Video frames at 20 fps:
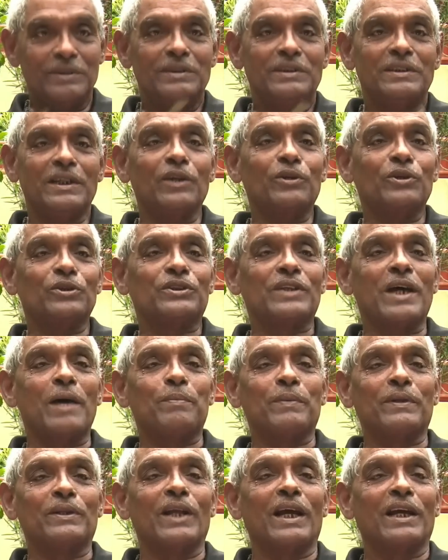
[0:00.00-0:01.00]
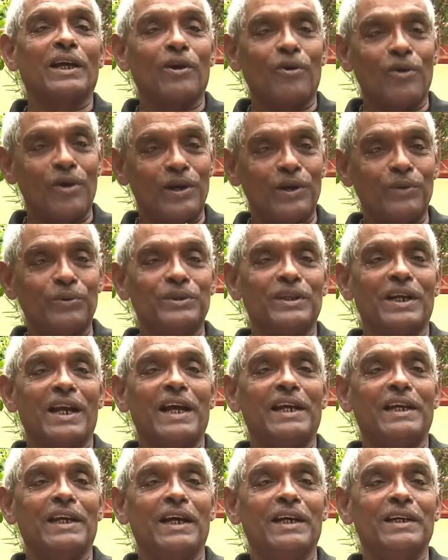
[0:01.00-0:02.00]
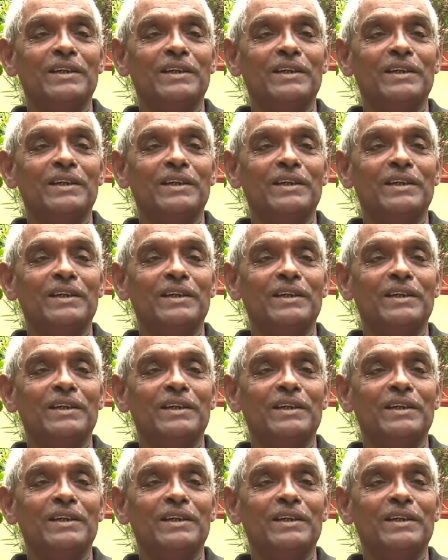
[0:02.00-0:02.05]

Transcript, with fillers: శంకుస్థాపన దగ్గరలోనే ఉంది నాయన